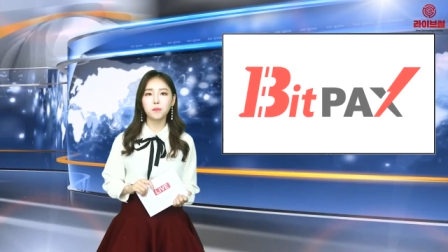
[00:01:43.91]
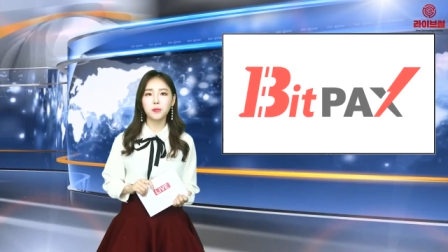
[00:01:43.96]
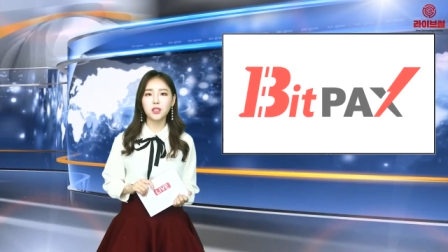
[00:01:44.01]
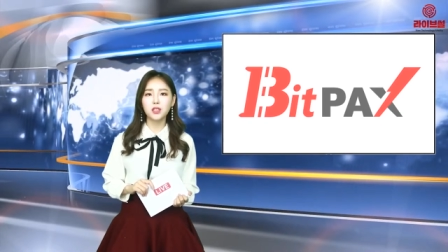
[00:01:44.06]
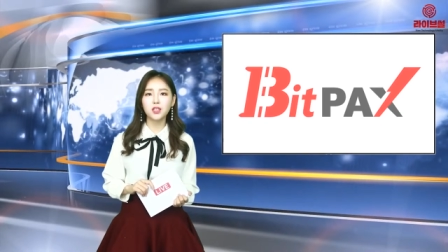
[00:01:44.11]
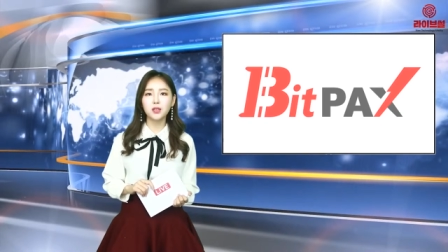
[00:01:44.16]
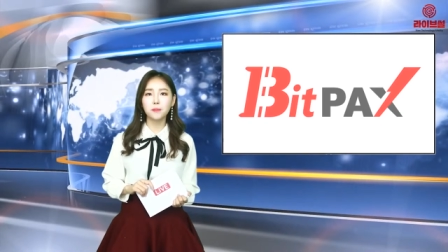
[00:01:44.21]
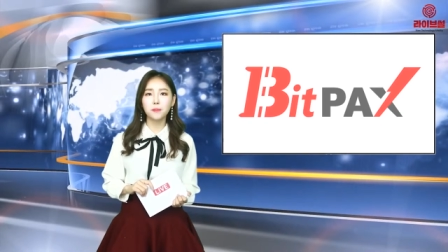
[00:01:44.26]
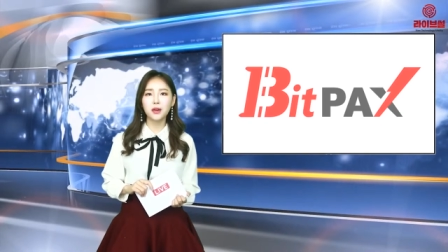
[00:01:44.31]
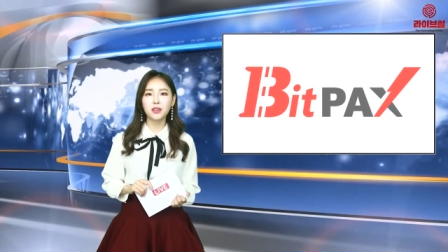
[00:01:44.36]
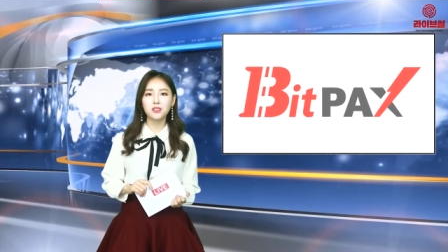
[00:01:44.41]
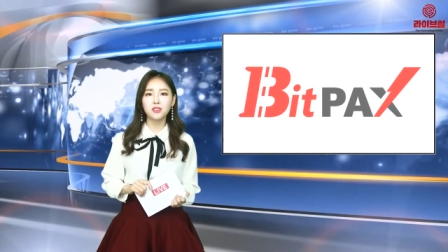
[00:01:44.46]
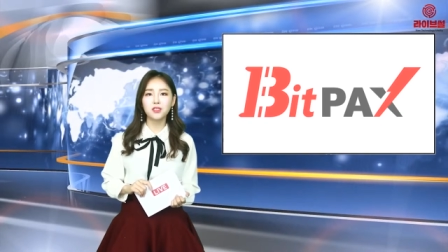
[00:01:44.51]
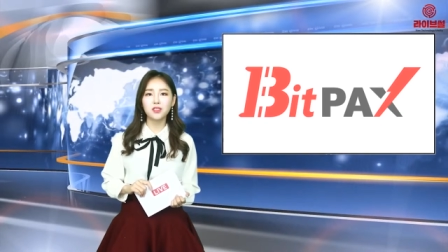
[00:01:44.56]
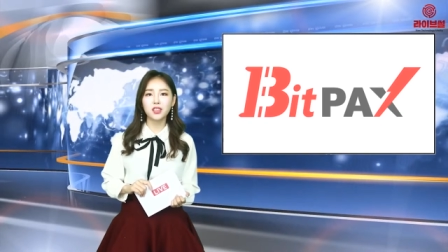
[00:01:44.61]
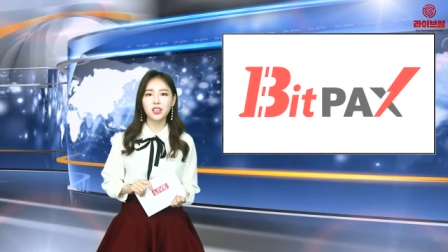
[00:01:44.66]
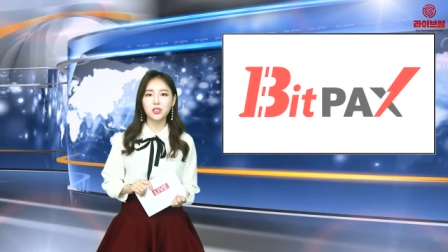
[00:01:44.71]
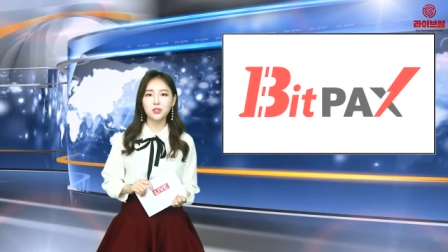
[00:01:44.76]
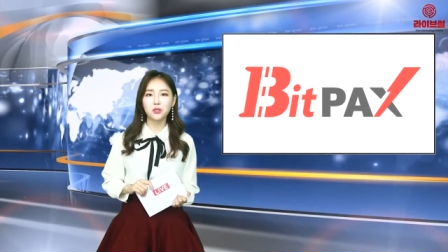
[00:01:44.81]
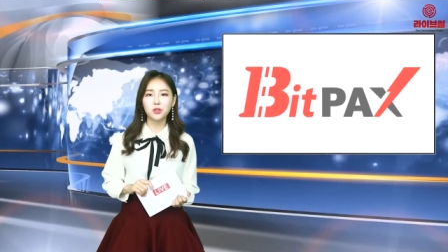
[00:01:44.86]

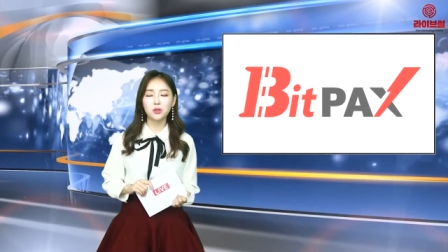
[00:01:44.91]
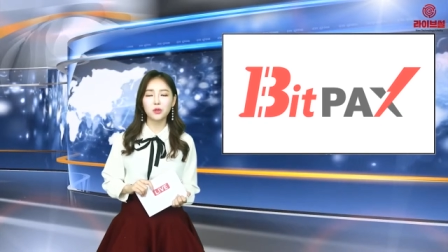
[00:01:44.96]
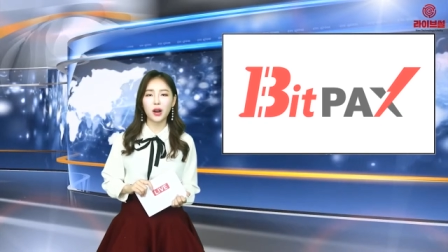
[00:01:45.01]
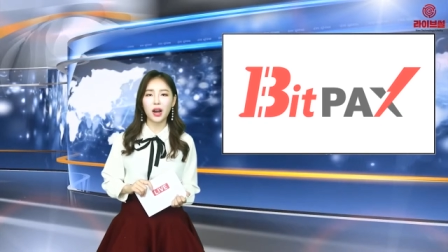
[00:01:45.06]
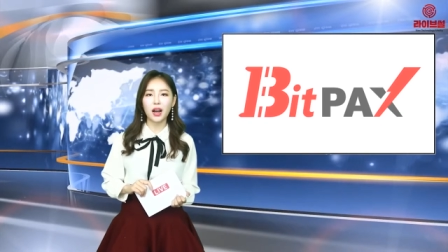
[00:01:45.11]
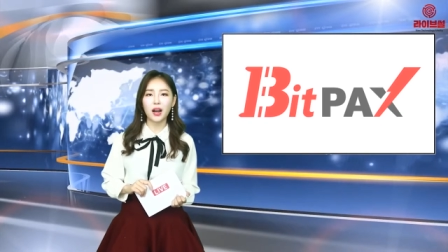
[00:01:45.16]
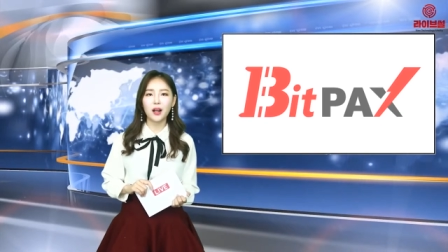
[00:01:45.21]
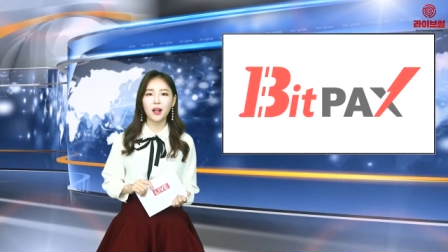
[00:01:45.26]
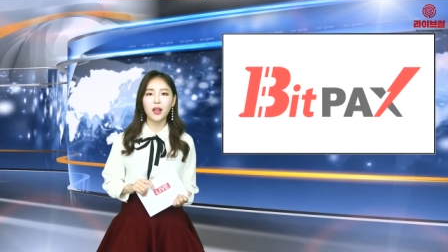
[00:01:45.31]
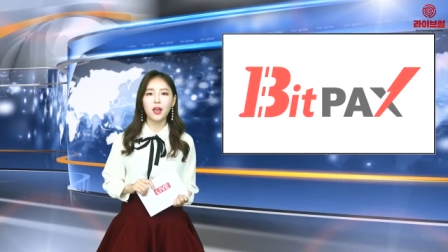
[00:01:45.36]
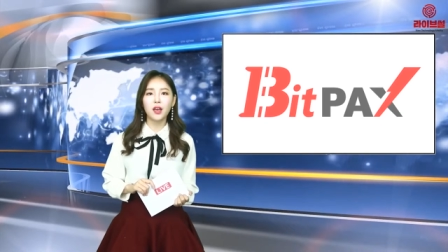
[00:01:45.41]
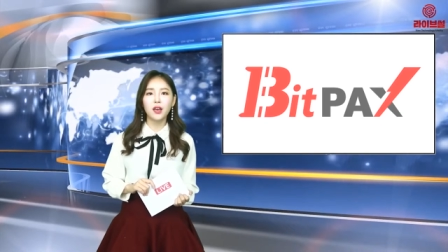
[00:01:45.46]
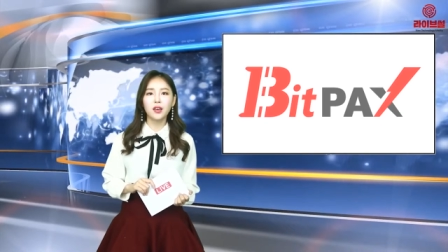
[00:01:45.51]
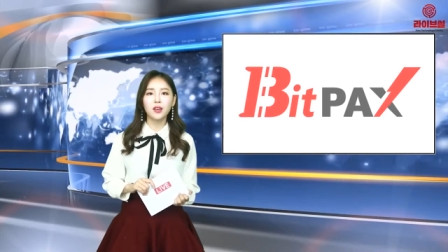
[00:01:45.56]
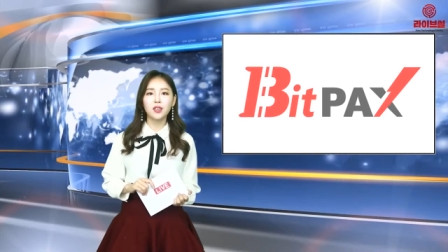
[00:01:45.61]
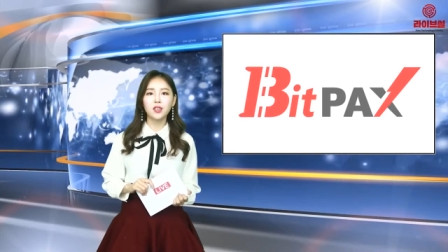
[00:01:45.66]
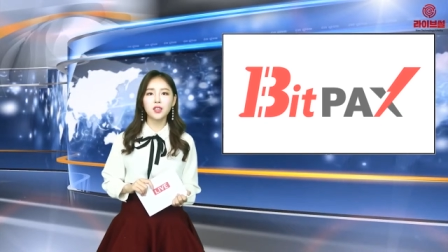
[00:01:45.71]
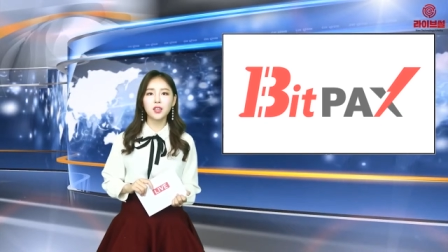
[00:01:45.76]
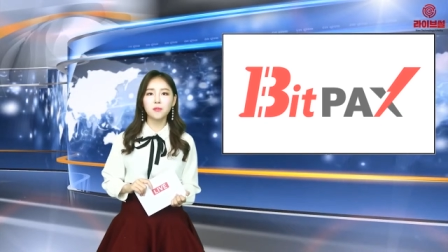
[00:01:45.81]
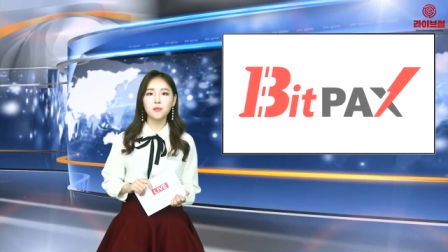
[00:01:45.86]
비트팍스 기술과
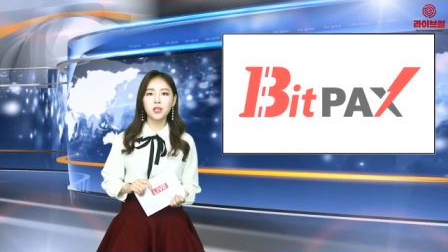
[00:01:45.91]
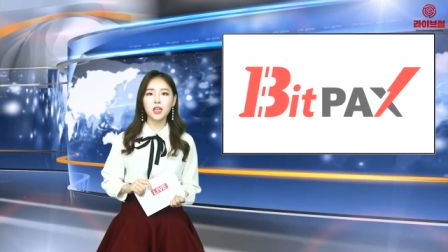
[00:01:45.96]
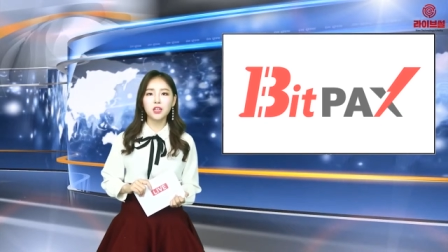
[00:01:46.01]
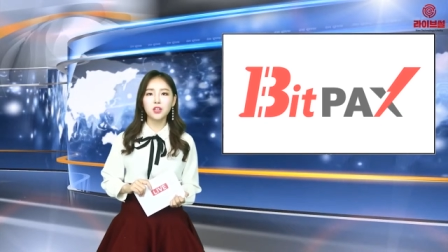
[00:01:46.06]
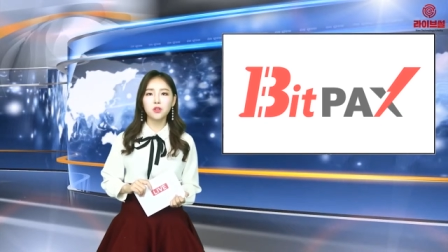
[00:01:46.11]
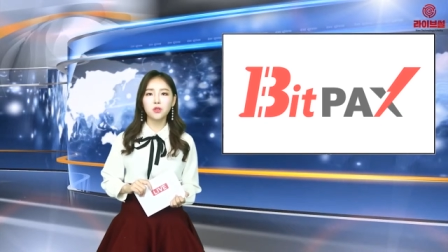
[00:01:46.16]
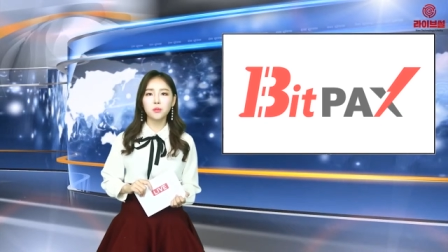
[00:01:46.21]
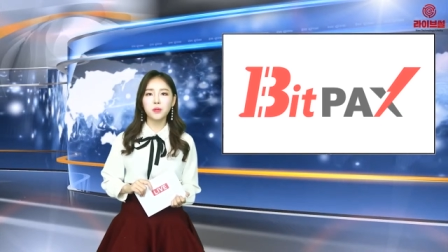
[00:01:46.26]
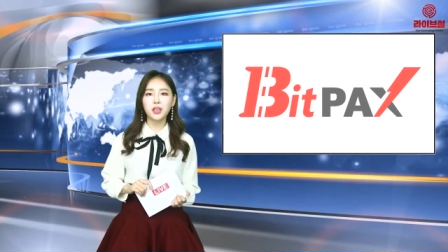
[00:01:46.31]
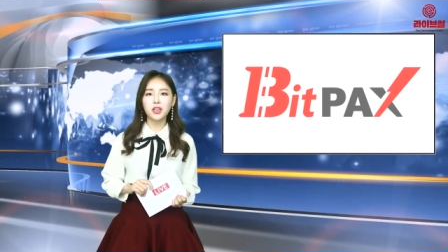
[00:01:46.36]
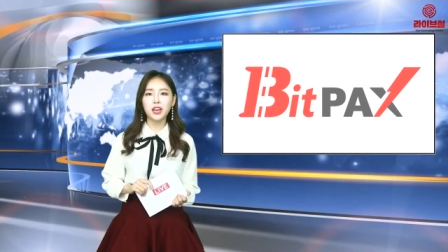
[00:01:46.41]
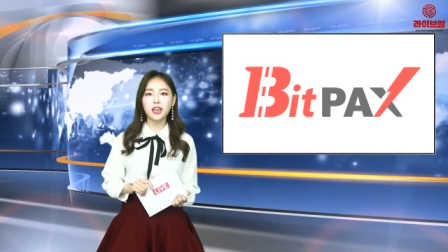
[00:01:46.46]
크립테리움이